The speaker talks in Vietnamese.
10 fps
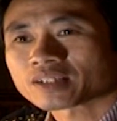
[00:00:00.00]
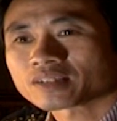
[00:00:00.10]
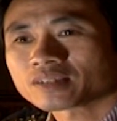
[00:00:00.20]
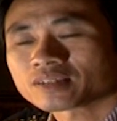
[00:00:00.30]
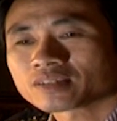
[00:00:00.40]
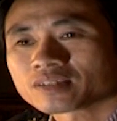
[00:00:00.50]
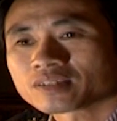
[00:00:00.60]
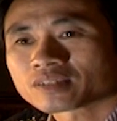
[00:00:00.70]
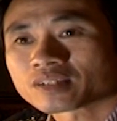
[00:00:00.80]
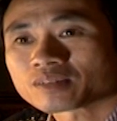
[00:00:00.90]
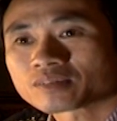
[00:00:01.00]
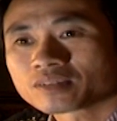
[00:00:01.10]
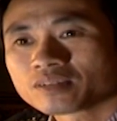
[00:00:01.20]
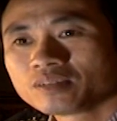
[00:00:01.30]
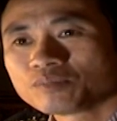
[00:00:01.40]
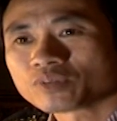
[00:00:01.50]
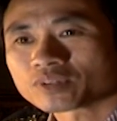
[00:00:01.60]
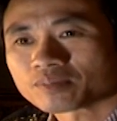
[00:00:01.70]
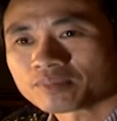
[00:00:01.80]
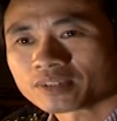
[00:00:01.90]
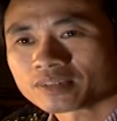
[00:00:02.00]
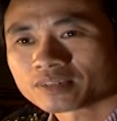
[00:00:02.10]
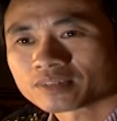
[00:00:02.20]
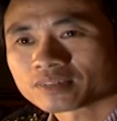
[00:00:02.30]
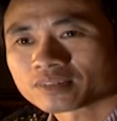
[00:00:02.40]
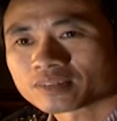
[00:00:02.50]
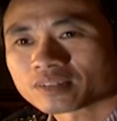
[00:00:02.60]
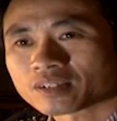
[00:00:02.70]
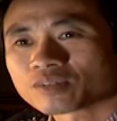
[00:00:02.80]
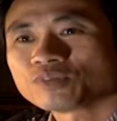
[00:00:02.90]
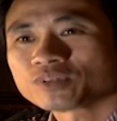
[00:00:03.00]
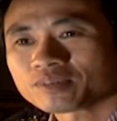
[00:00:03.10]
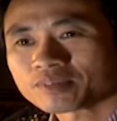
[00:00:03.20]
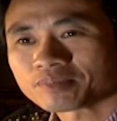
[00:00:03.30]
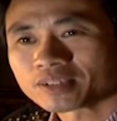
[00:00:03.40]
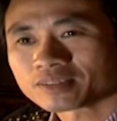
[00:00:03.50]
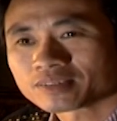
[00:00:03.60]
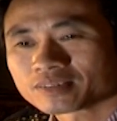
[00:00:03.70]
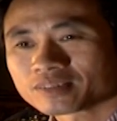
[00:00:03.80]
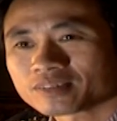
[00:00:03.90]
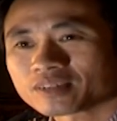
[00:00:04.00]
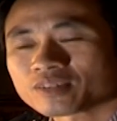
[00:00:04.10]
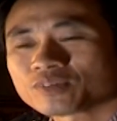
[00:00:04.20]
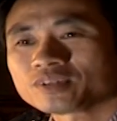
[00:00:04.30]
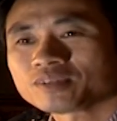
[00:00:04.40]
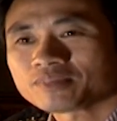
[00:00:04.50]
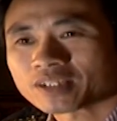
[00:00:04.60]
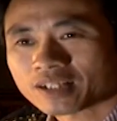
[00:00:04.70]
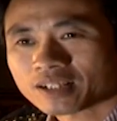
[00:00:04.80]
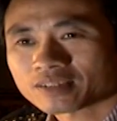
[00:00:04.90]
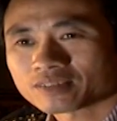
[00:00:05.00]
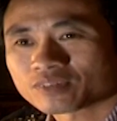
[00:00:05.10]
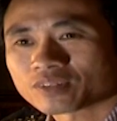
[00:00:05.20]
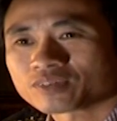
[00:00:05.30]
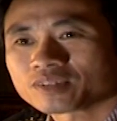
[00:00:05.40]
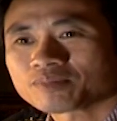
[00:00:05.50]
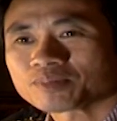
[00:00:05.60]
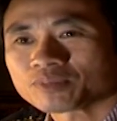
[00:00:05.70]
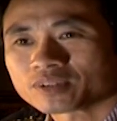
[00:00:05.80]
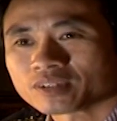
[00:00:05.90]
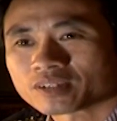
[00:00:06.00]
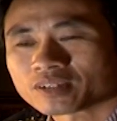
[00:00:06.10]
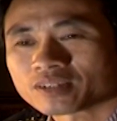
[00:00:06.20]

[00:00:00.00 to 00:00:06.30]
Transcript: cái cái lượng bụi nhà mình, là không ô nhiễm nhà mình nhưng lại ô nhiễm nhà khác hoặc ô nhiễm lên môi trường.